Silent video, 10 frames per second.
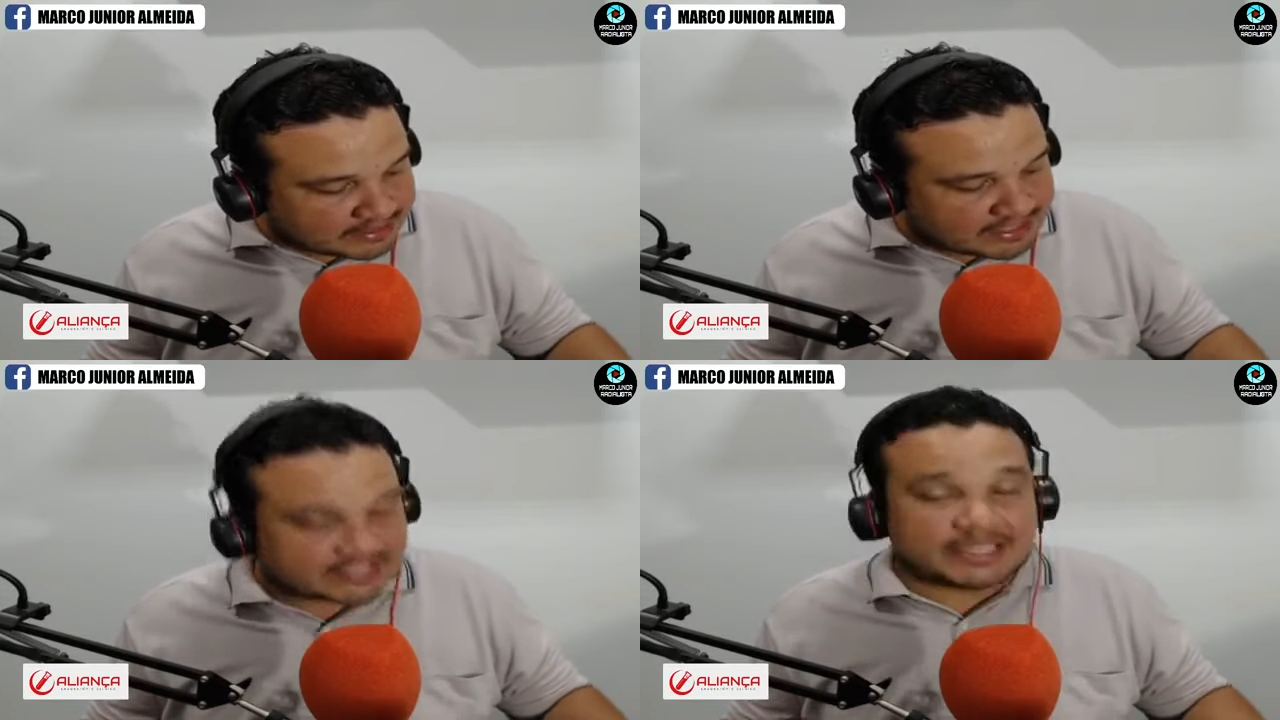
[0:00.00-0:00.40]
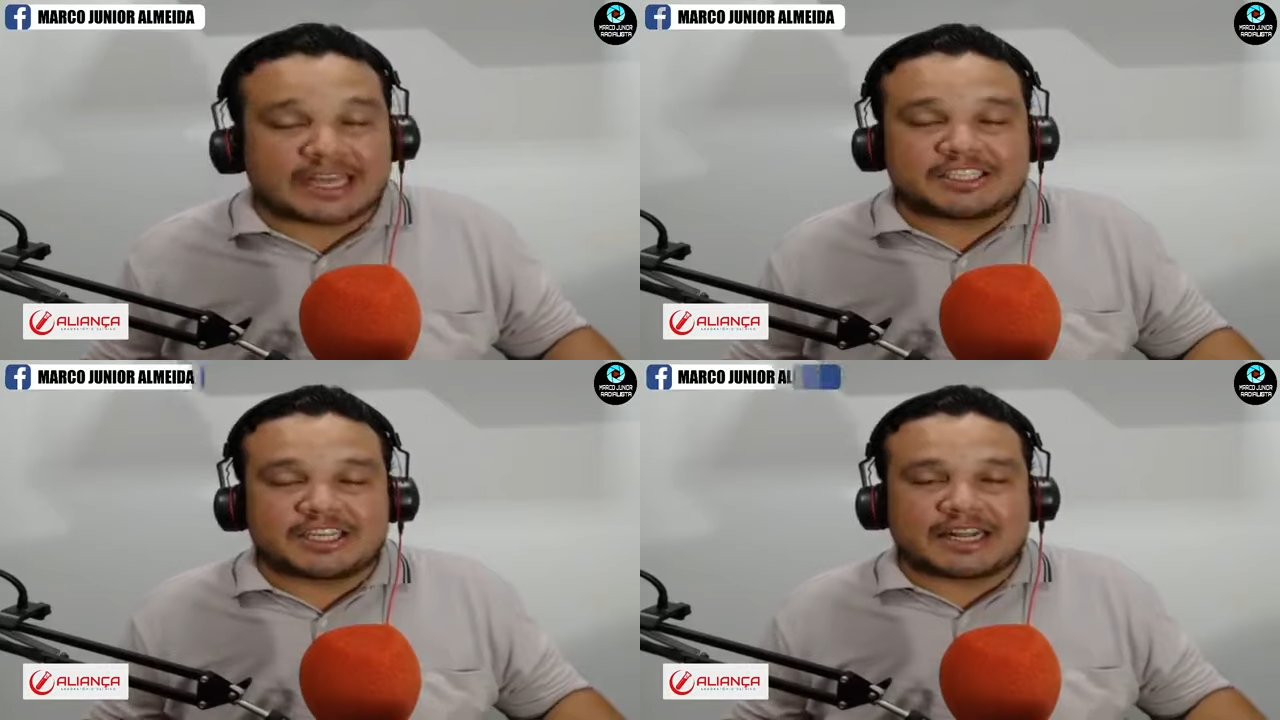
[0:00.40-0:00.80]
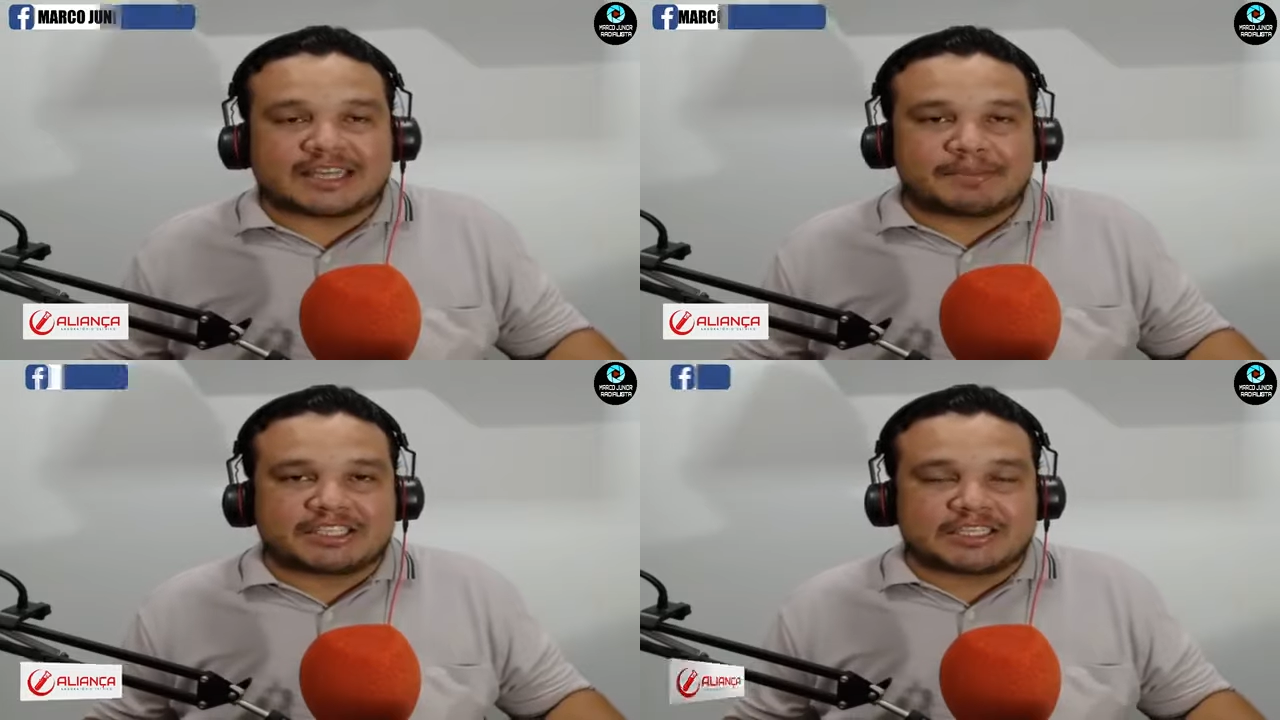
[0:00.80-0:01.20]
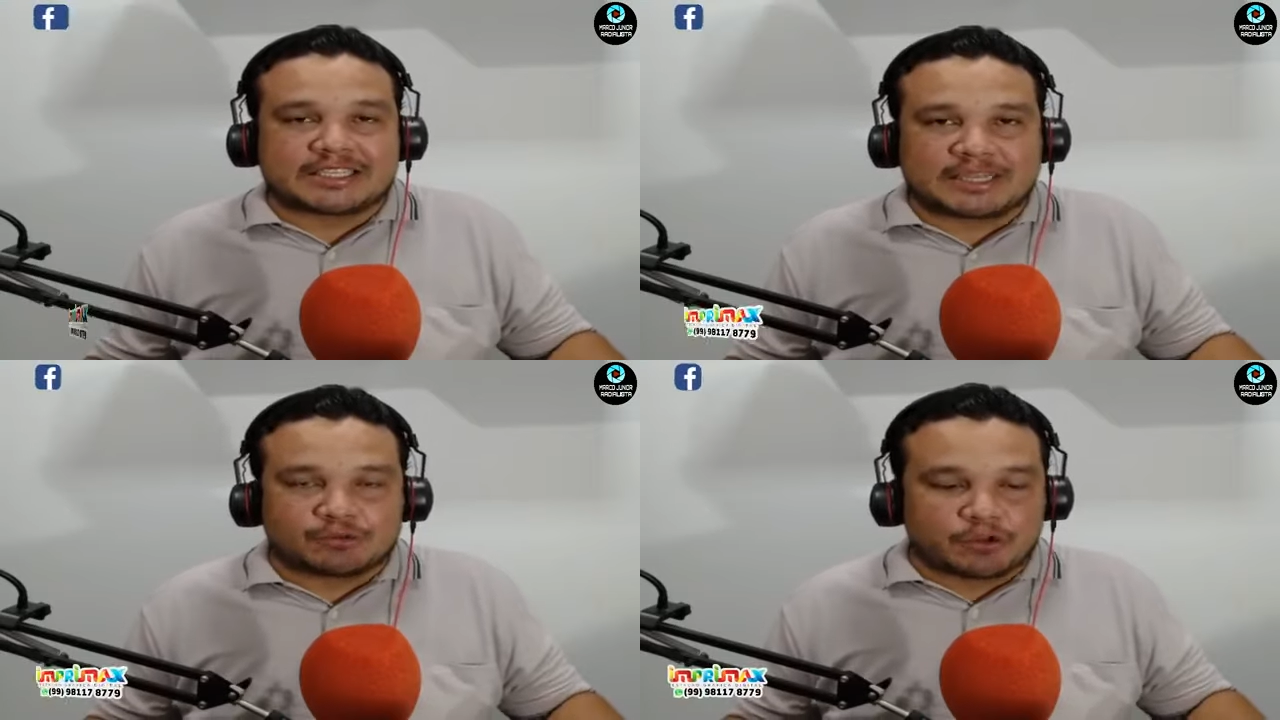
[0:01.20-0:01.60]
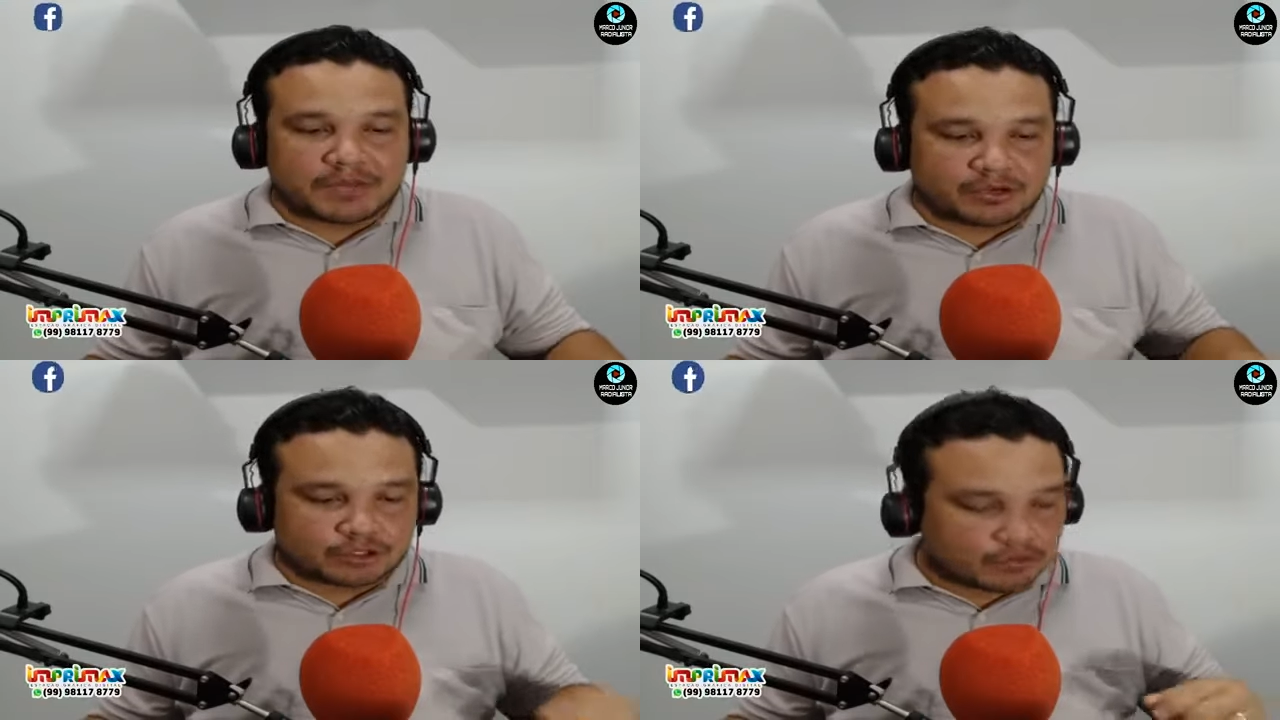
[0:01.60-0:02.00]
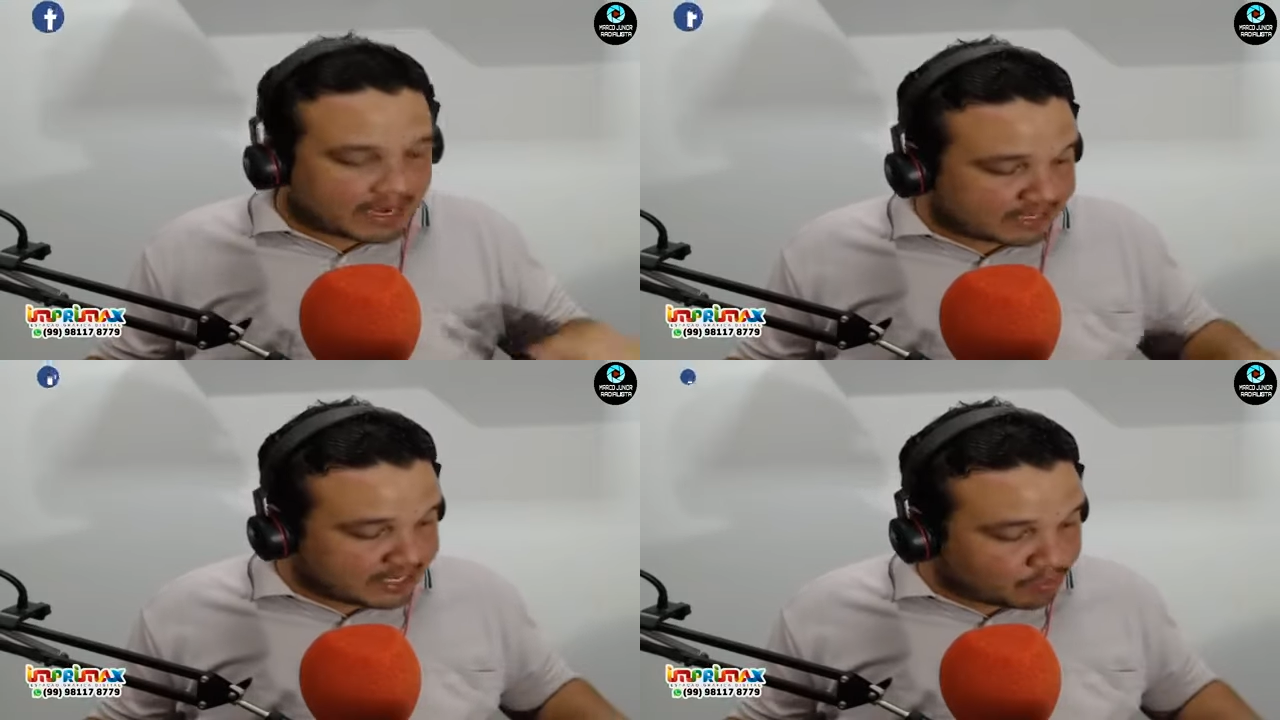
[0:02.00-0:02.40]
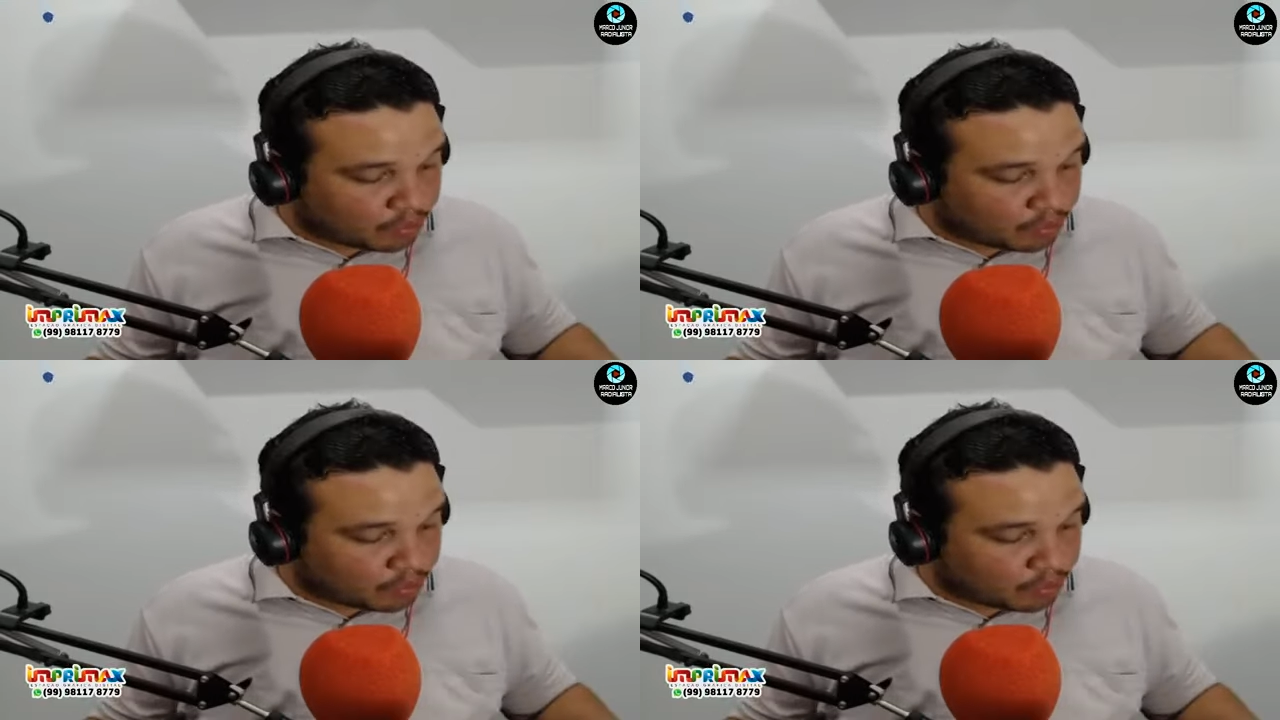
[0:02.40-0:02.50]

da cidade diretamente de São Domingos do Maranhão,